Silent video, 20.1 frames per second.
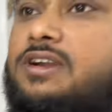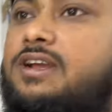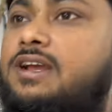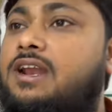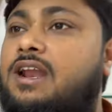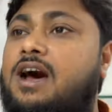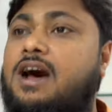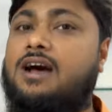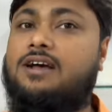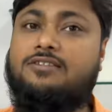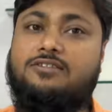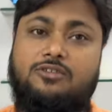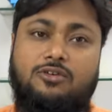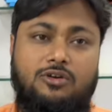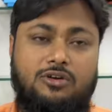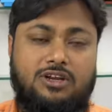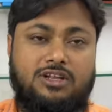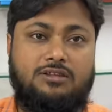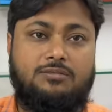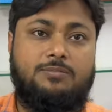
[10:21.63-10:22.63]
ग्लास
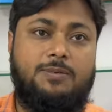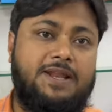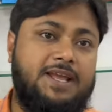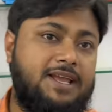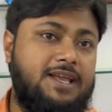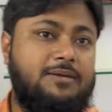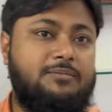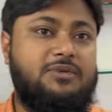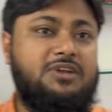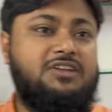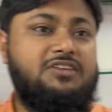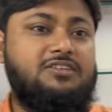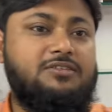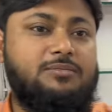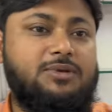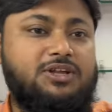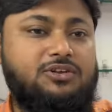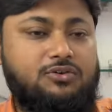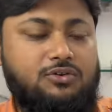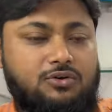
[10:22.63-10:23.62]
और डिस्प्ले के
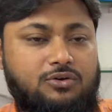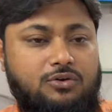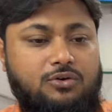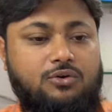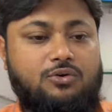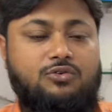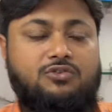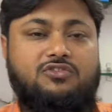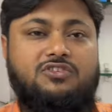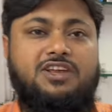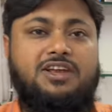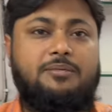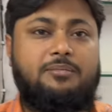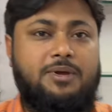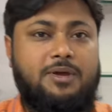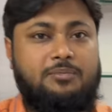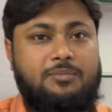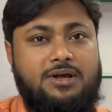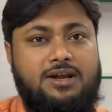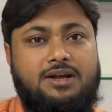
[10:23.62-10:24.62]
बीच में जो उसी
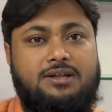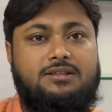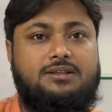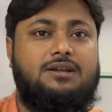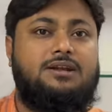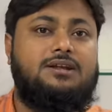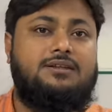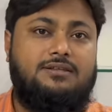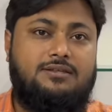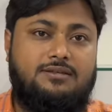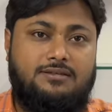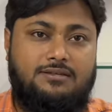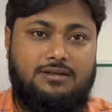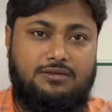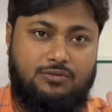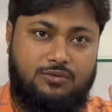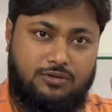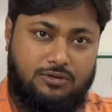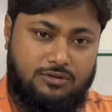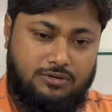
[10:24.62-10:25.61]
पेपर आता है ना
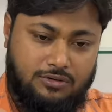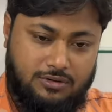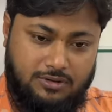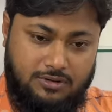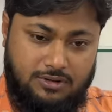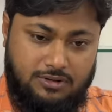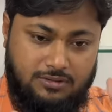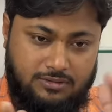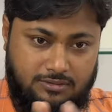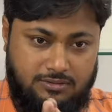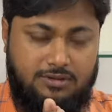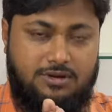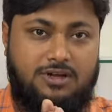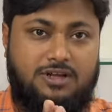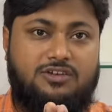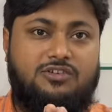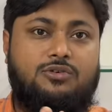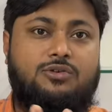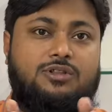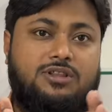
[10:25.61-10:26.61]
जिससे वो
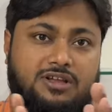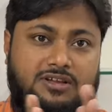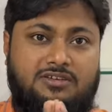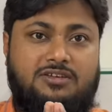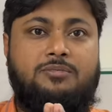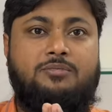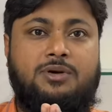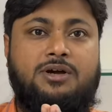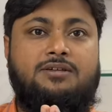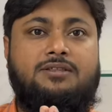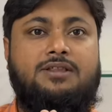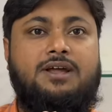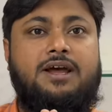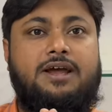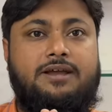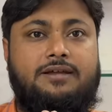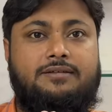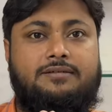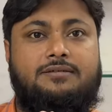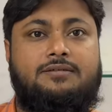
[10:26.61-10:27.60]
टच होता है हम्म। चिपकता
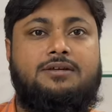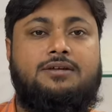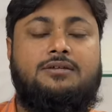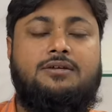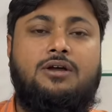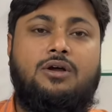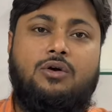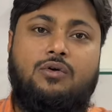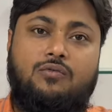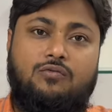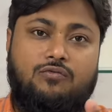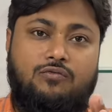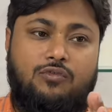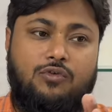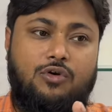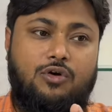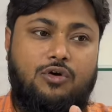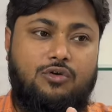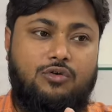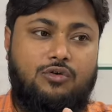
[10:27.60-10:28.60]
है हम्म।
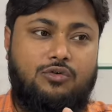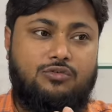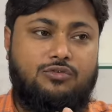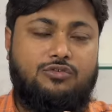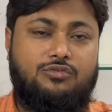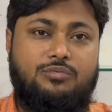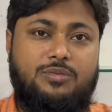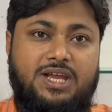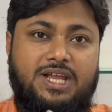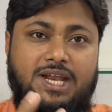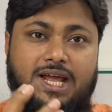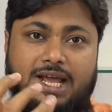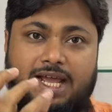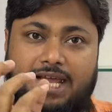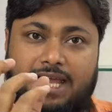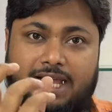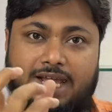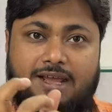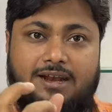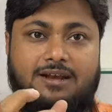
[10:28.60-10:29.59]
वो उसमें ना
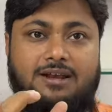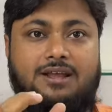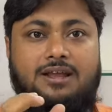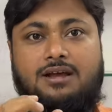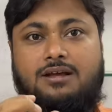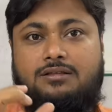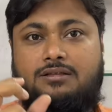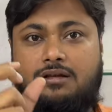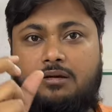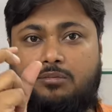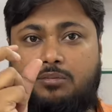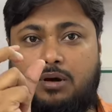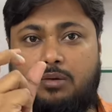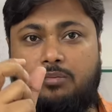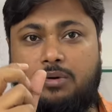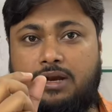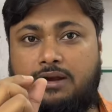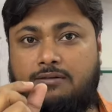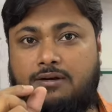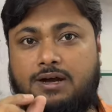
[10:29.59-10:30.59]
एयर नहीं आता
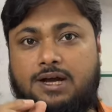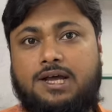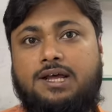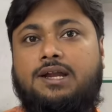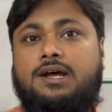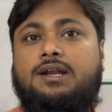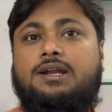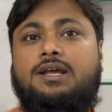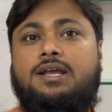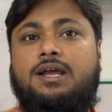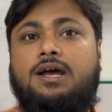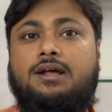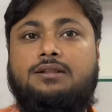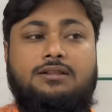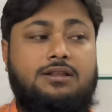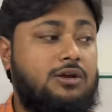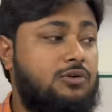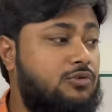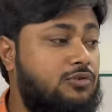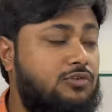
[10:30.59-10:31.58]
बबल वगैरह नहीं
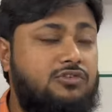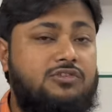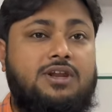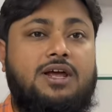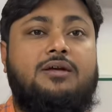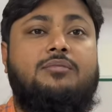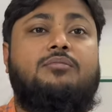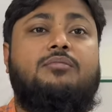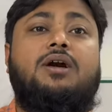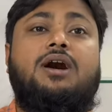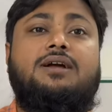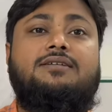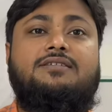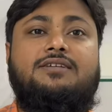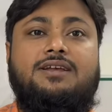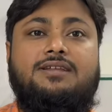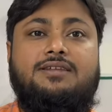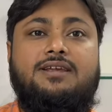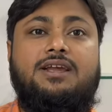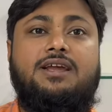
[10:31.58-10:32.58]
आते कुछ टाइम हाँ। बाद जैसे